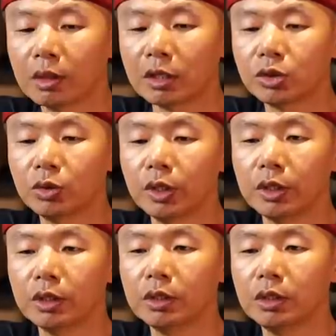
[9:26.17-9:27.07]
那就
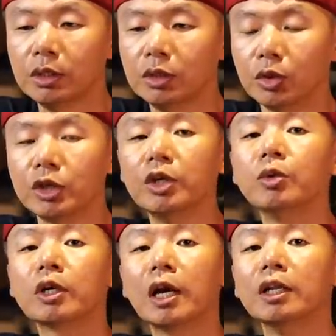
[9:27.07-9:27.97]
会有些因
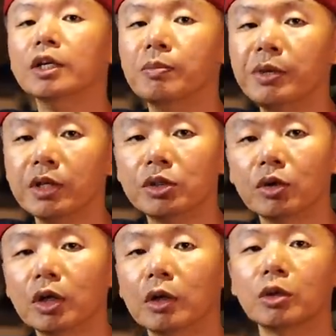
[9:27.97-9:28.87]
为看了影片之
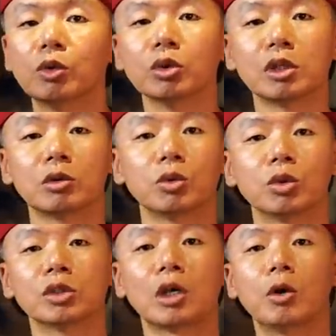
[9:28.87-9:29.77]
后，可能多少多
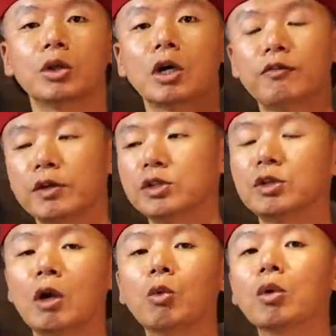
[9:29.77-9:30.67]
多少少会到粉
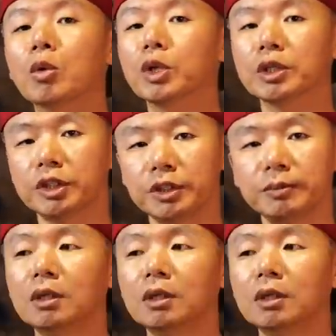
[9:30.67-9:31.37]
丝来问我问题。